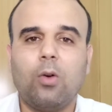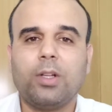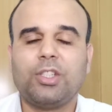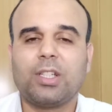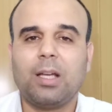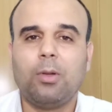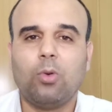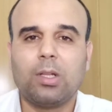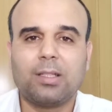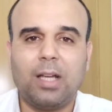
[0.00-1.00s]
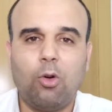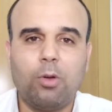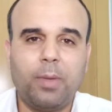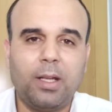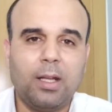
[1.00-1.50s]
وهذا الشيء كامل
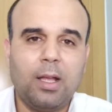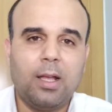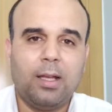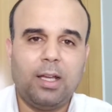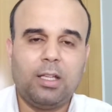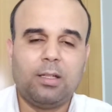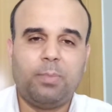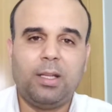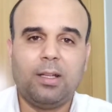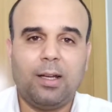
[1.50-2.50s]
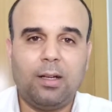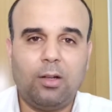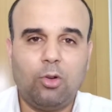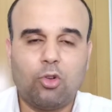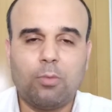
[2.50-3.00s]
والتعاون بين بين
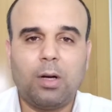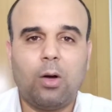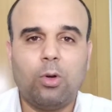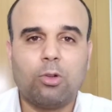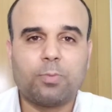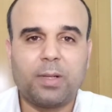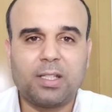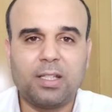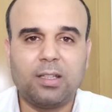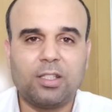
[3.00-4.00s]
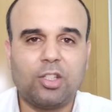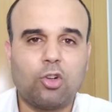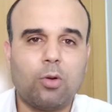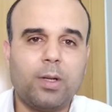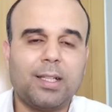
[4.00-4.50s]
الحكومه واللوس دي
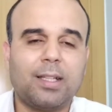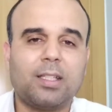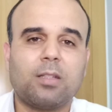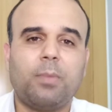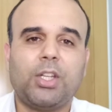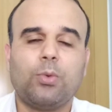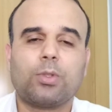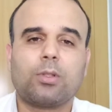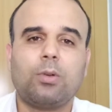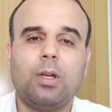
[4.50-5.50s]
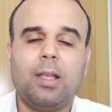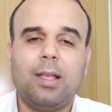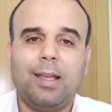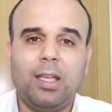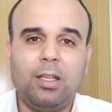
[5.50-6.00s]
كومونيداديس باش يوصلوا
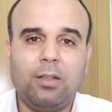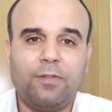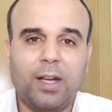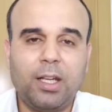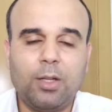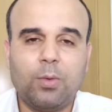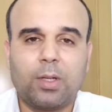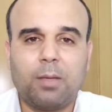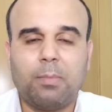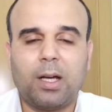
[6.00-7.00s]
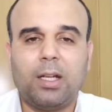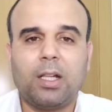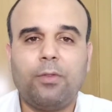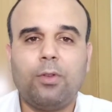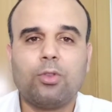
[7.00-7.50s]
يفرانيو كما قال هذا
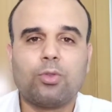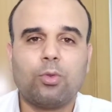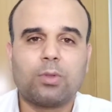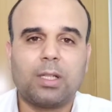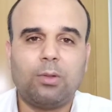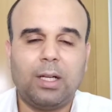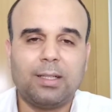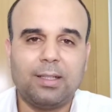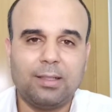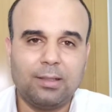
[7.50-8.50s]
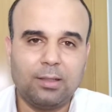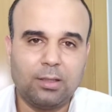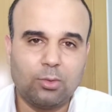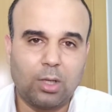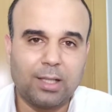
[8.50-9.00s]
الفيروس وتصل واحد
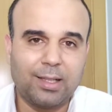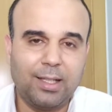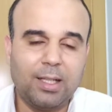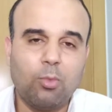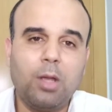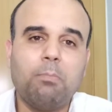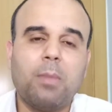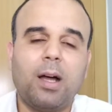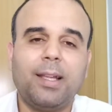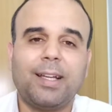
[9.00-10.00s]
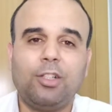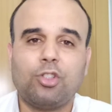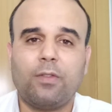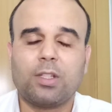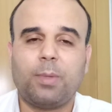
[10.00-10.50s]
النقط اللي هي مهمه اللي
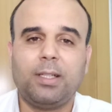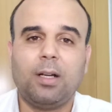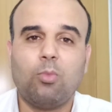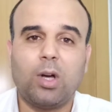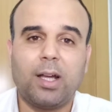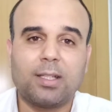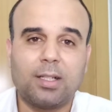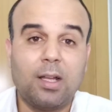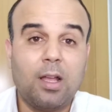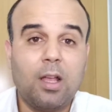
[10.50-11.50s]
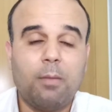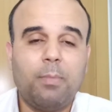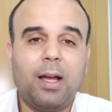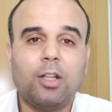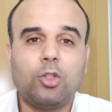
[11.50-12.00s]
كنعيشوها في اسبانيا مقارنه
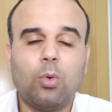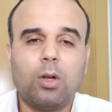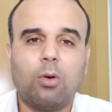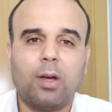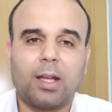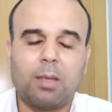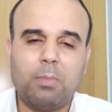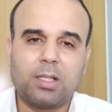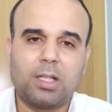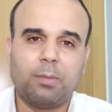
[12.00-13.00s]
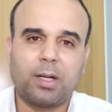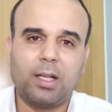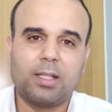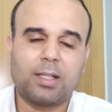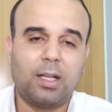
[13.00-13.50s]
مع دول اخرى كما تكلم
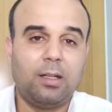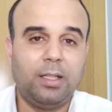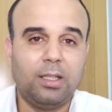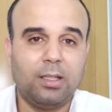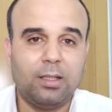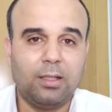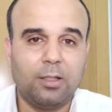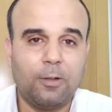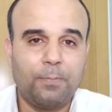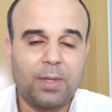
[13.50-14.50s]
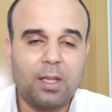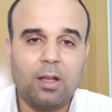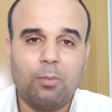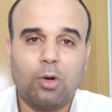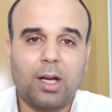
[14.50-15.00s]
الرئيس قال يعني آه،
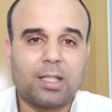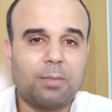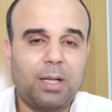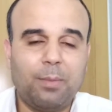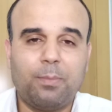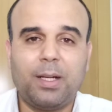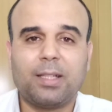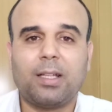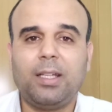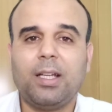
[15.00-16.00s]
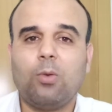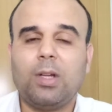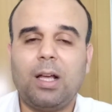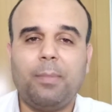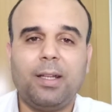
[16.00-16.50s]
مقارنه مع بريطانيا
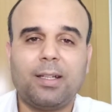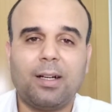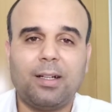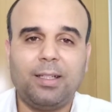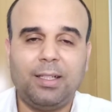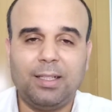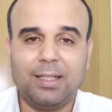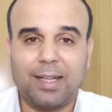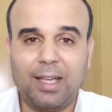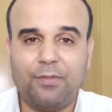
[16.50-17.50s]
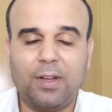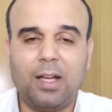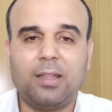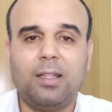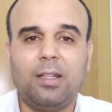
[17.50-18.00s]
ولا امريكا يعني غير في
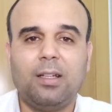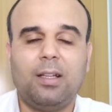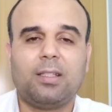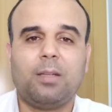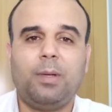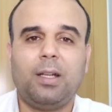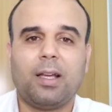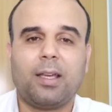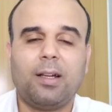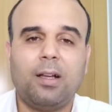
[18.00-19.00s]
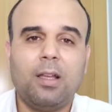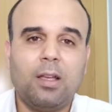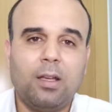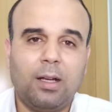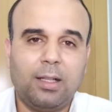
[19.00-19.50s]
هذه الاسابيع الاخيره
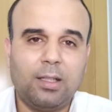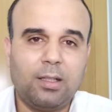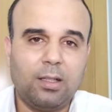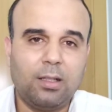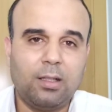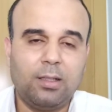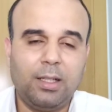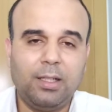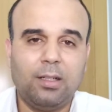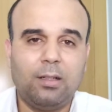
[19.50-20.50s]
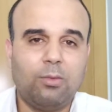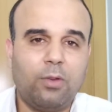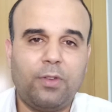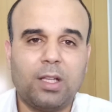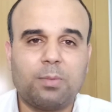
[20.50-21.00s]
عدد آه، يعني
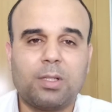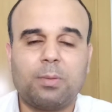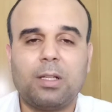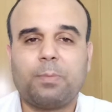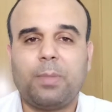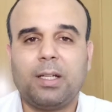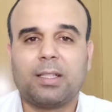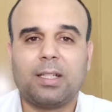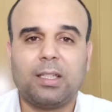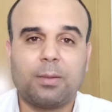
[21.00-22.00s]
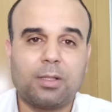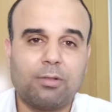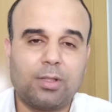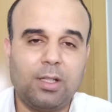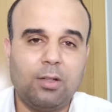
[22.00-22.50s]
الوفيات بالنسبه لاسبانيا كتقدر ب
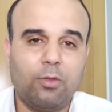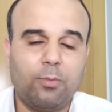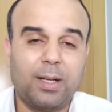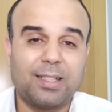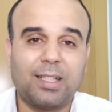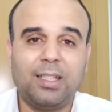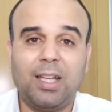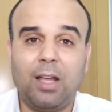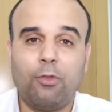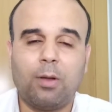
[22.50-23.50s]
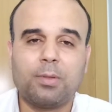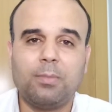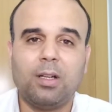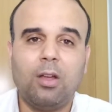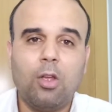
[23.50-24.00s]
66 في بريطانيا
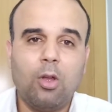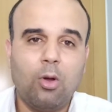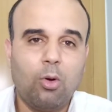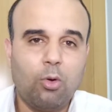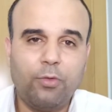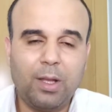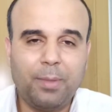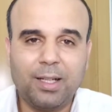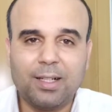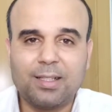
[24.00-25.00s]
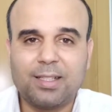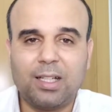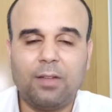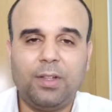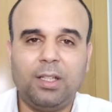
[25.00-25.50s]
1500 وفي امريكا
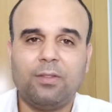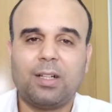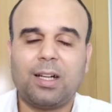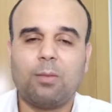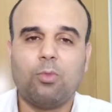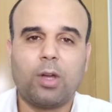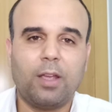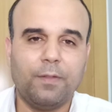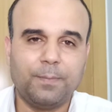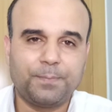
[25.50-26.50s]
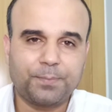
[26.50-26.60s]
السلف يعني في رقم مخيف